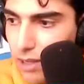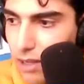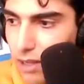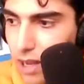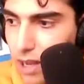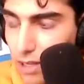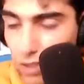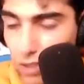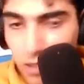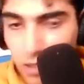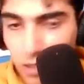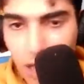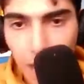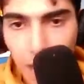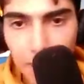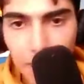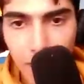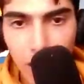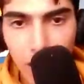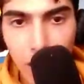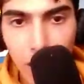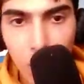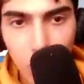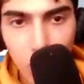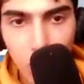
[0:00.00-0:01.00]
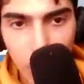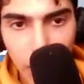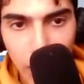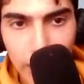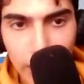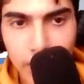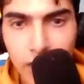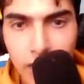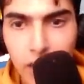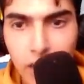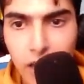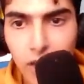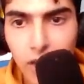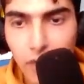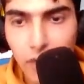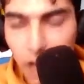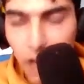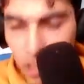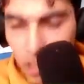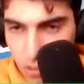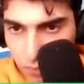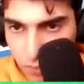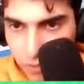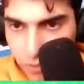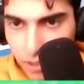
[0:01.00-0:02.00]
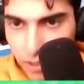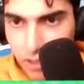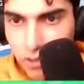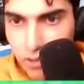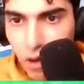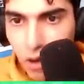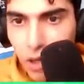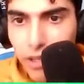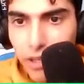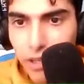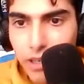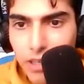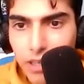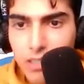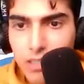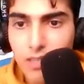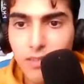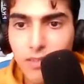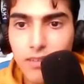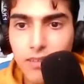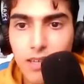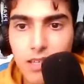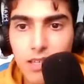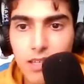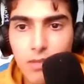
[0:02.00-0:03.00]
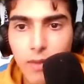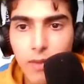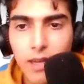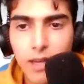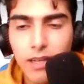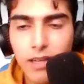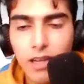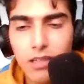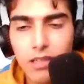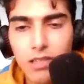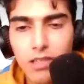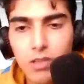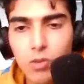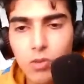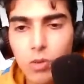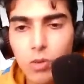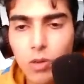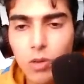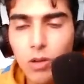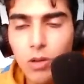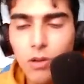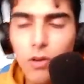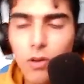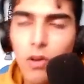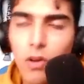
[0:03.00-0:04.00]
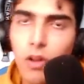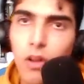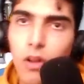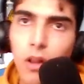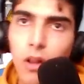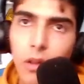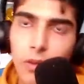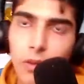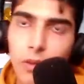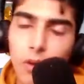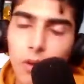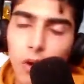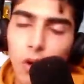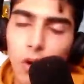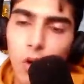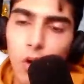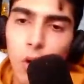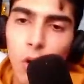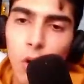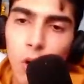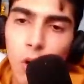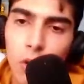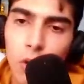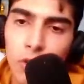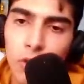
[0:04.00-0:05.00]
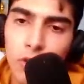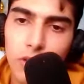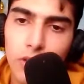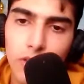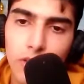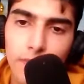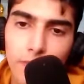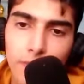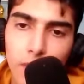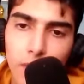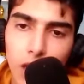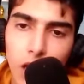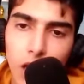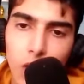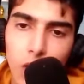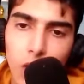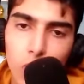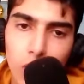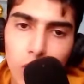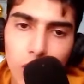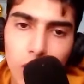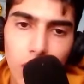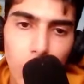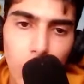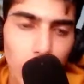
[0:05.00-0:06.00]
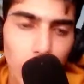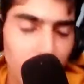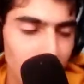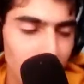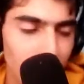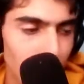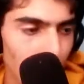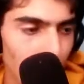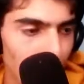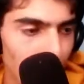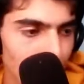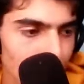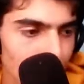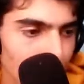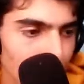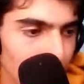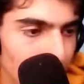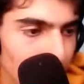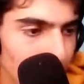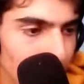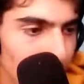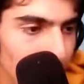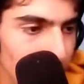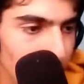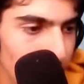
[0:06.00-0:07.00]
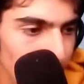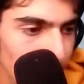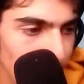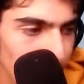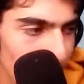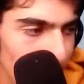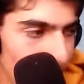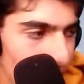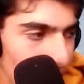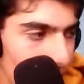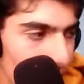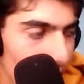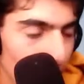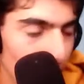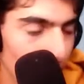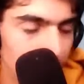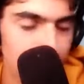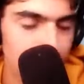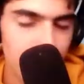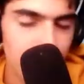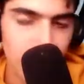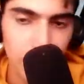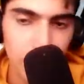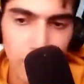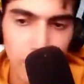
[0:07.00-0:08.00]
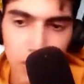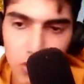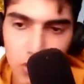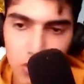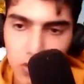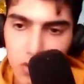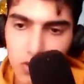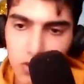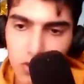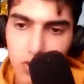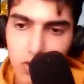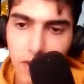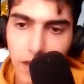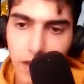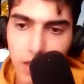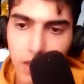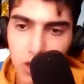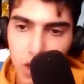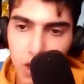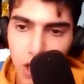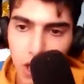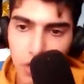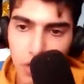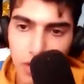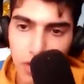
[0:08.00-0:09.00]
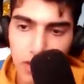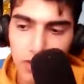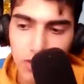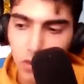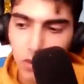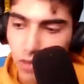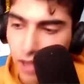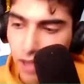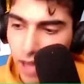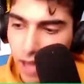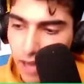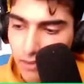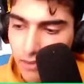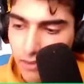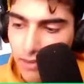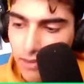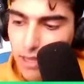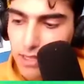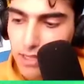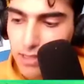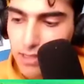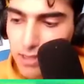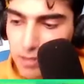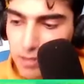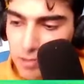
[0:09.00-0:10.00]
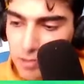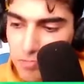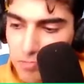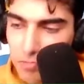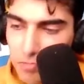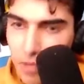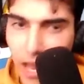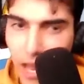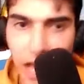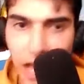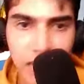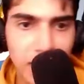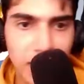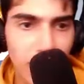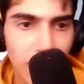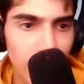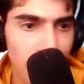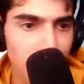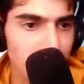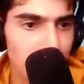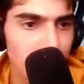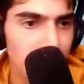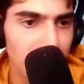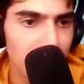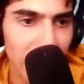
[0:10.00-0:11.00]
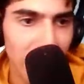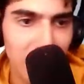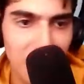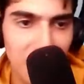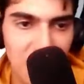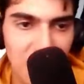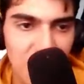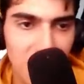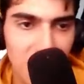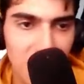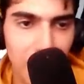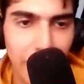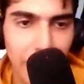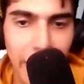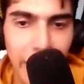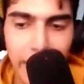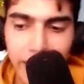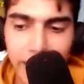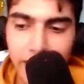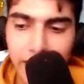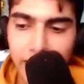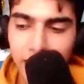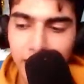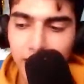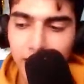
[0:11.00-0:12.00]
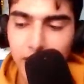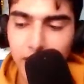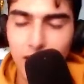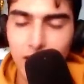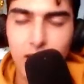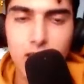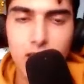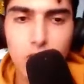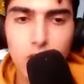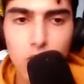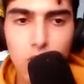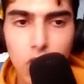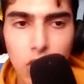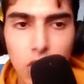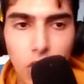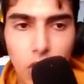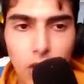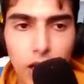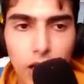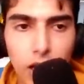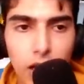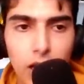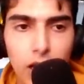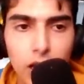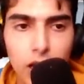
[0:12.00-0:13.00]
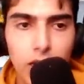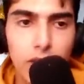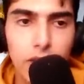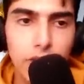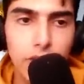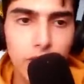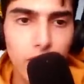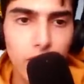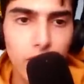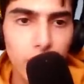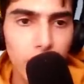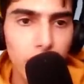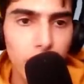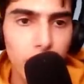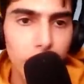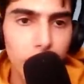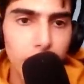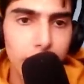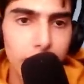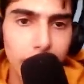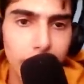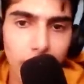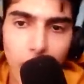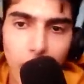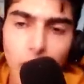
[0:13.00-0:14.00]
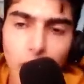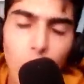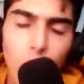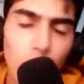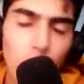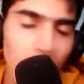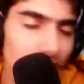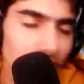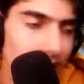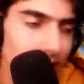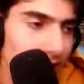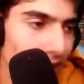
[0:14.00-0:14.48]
also es kamen auch einige, also viele neue des deswegen dazu. Und auch die Leute, die halt sonst die Videos und so weiter schauen, also die etwas ältere, traditionellen Zuschauer, auch wenn es